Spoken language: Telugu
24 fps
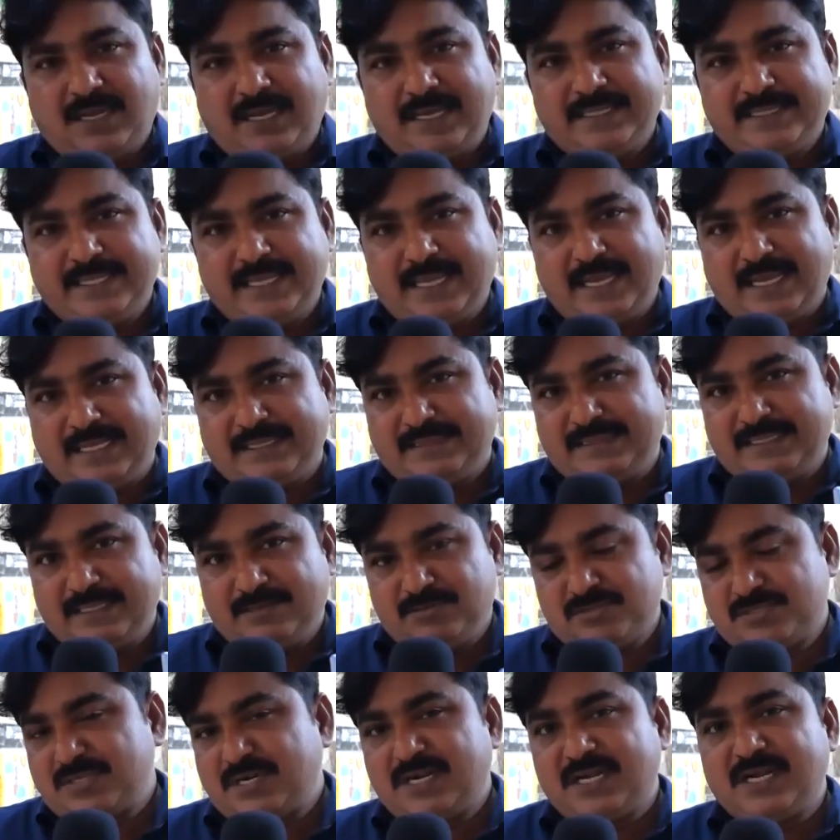అయితే
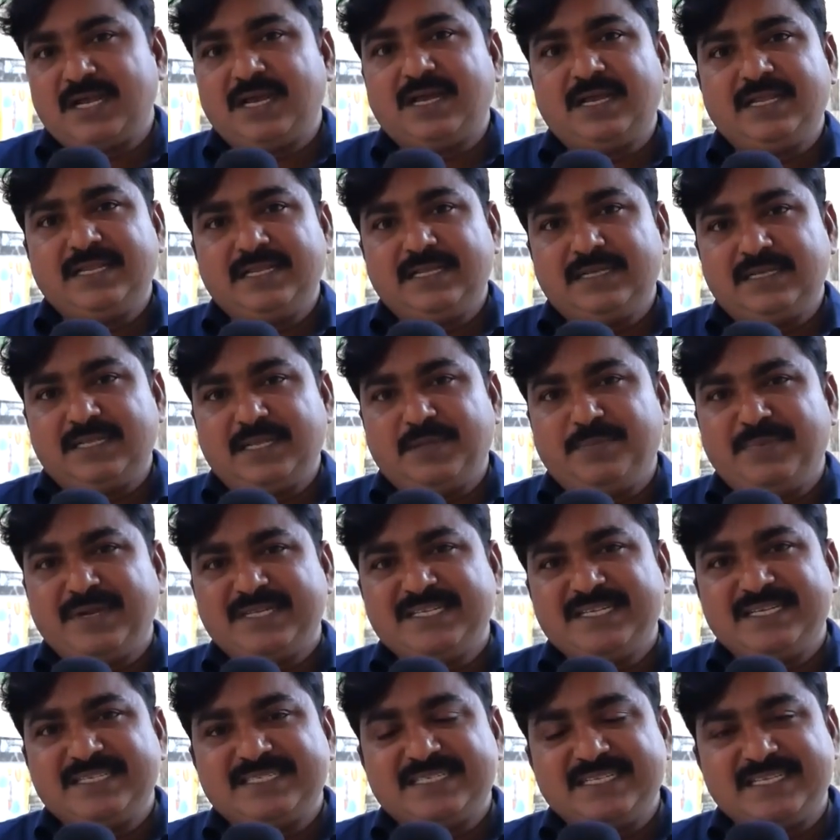అత్యవసరంగా
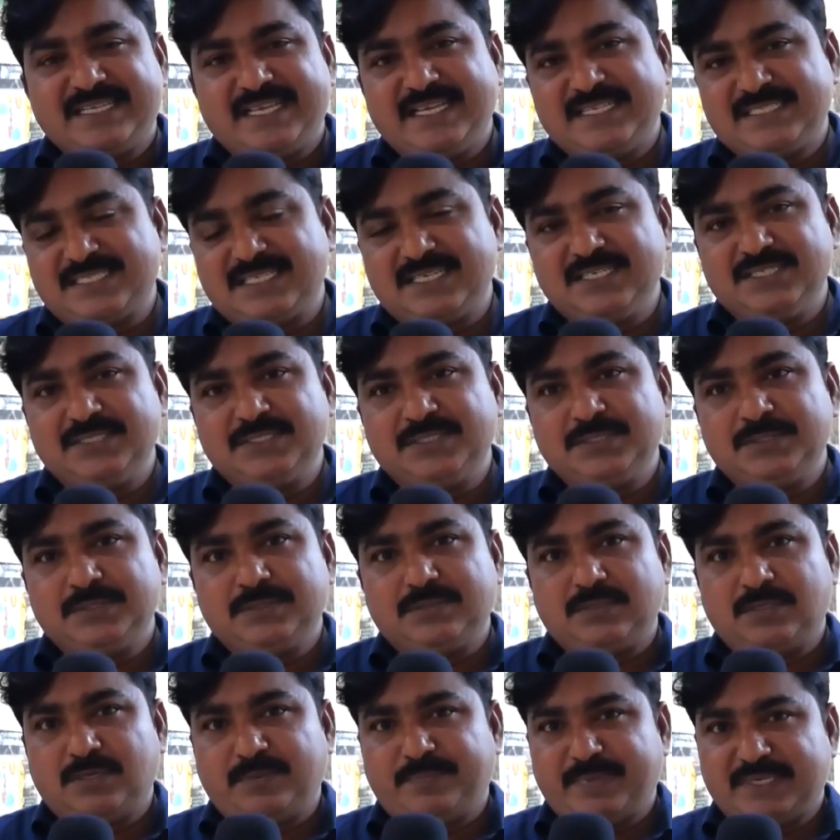ఎమర్జెన్సీ కేసులు
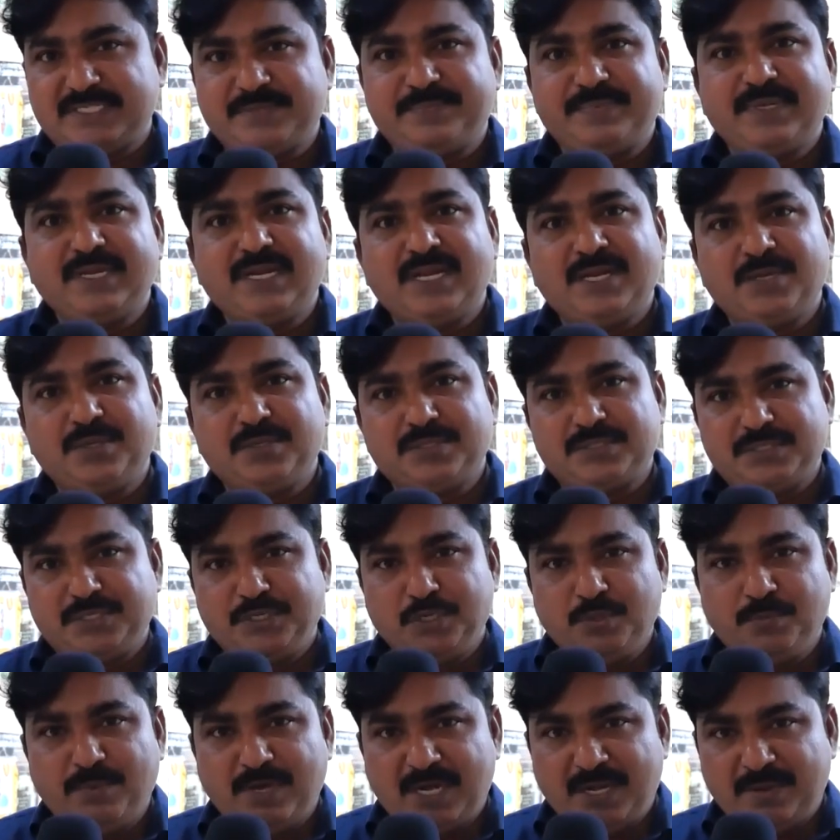పసిపిల్లలు
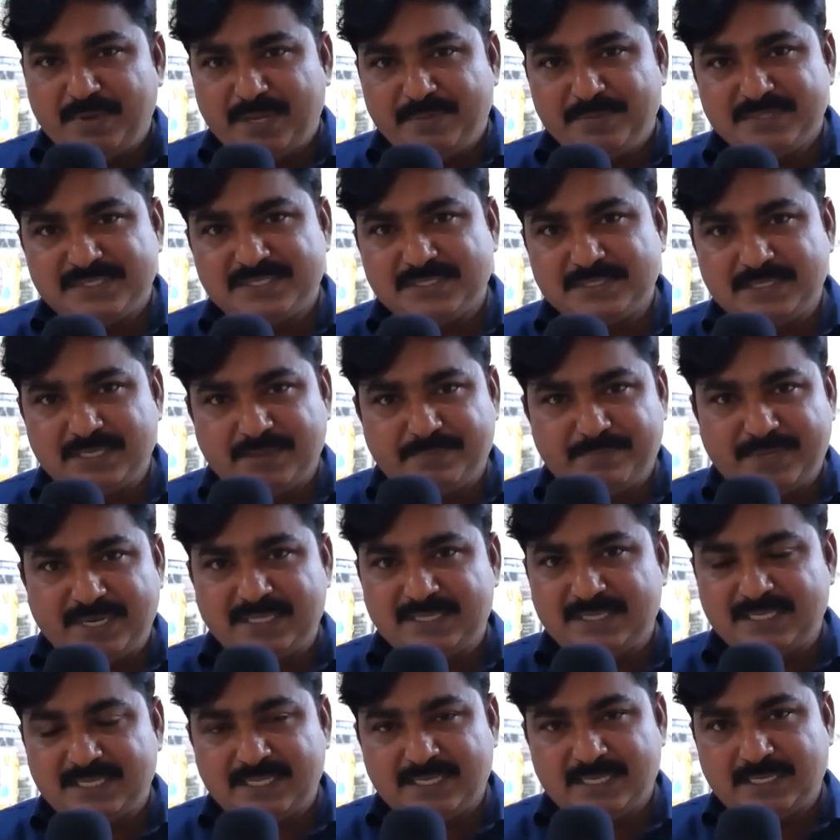న్యూ బార్న్ బేబీస్
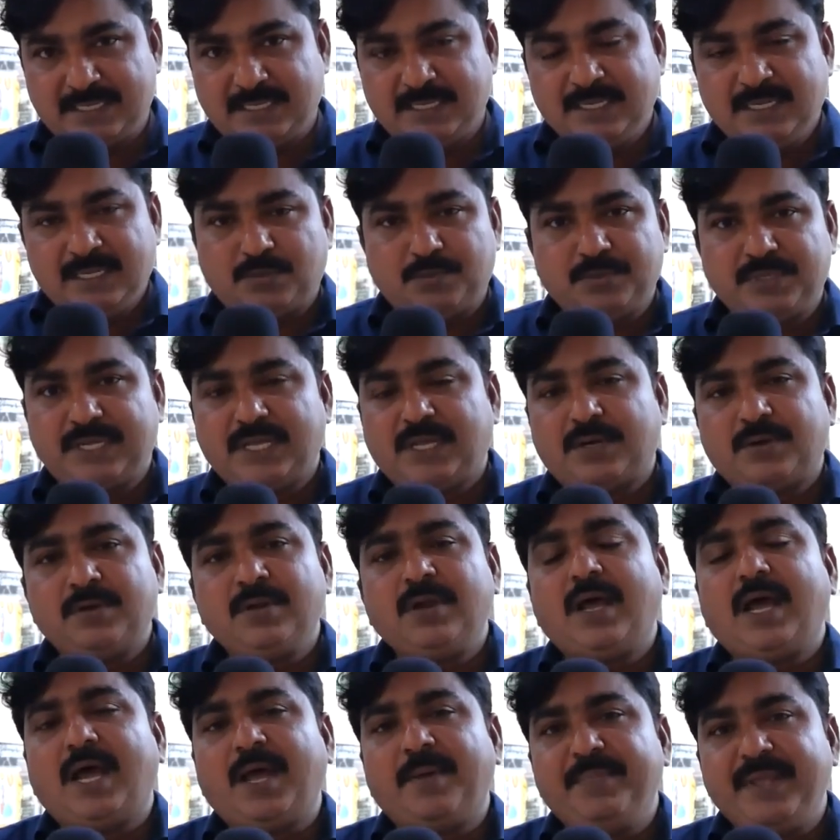ఎప్పుడైతే ఉంటారో
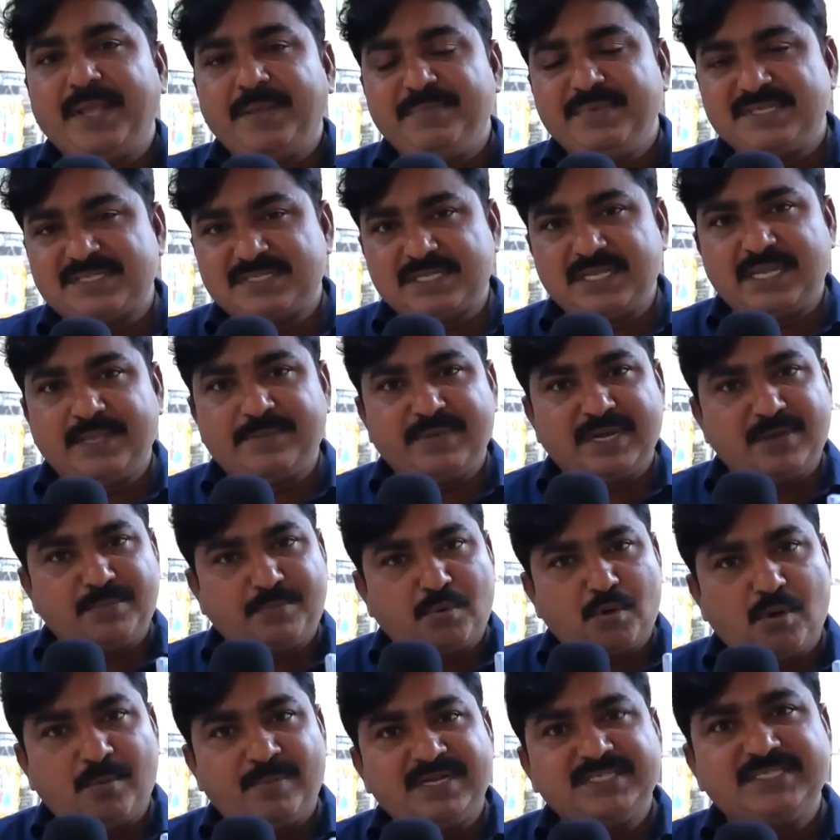ఆ బేబీస్కి ఏమైనా
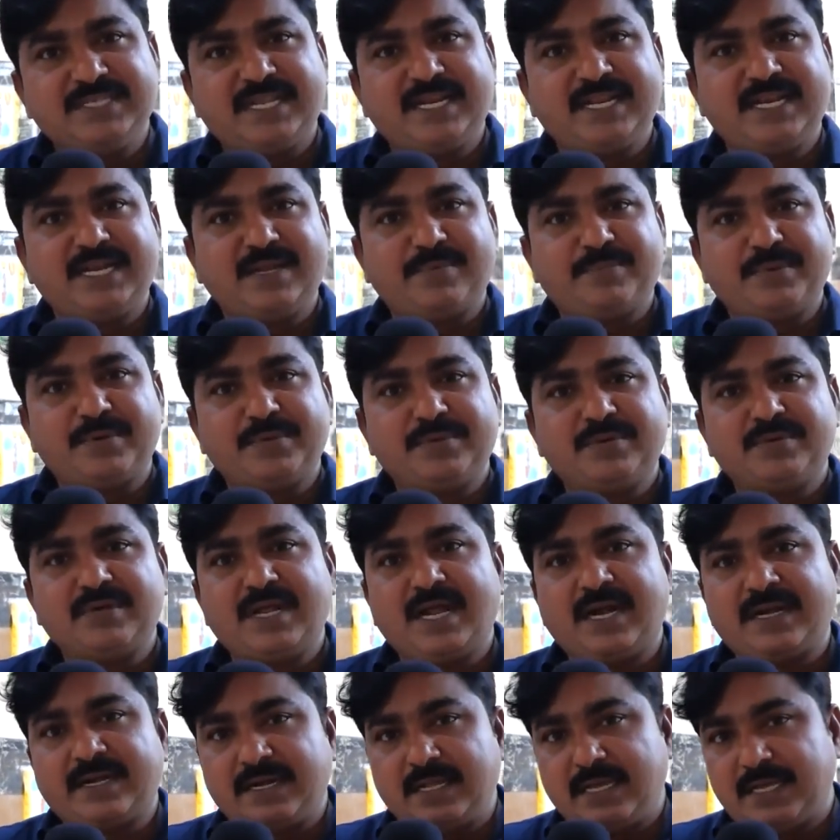ప్రాబ్లం జరిగినప్పుడు
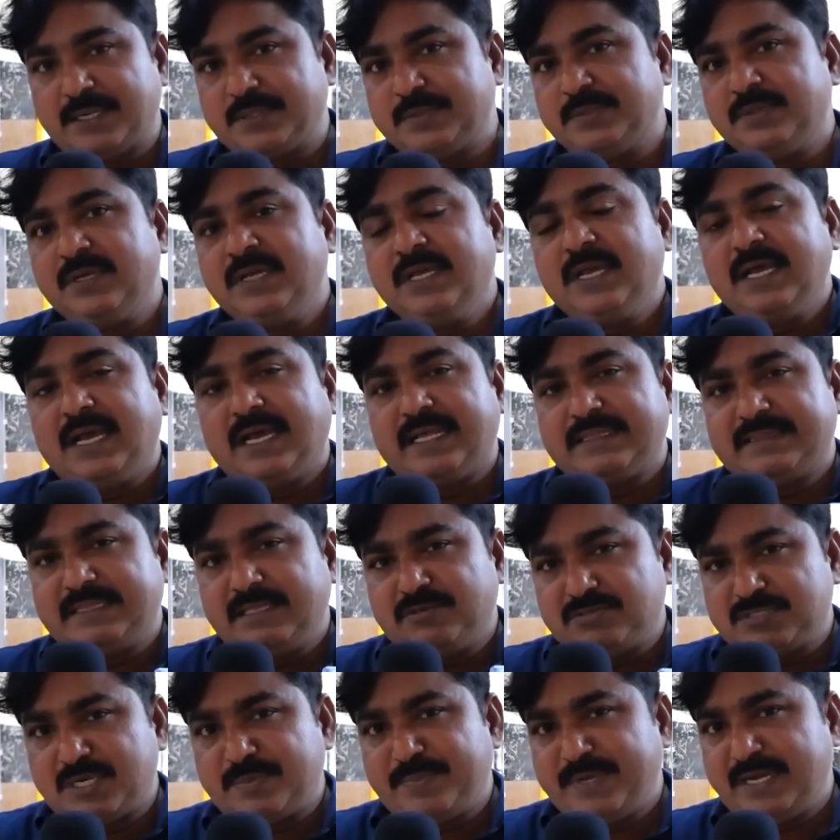డాక్టర్ గారు
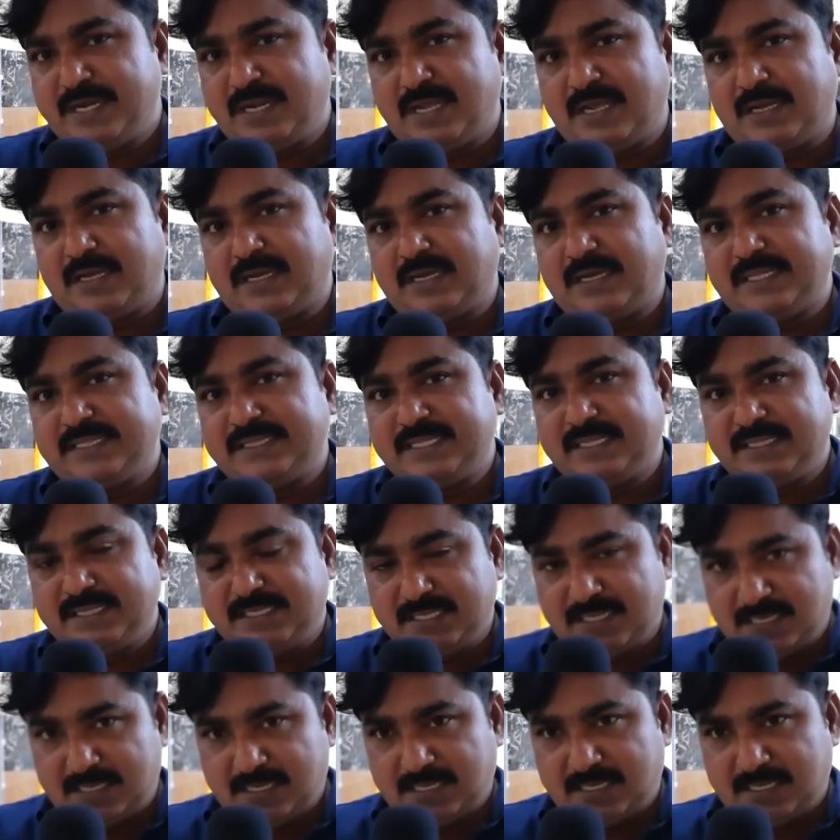అత్యవసరమైన అత్యంత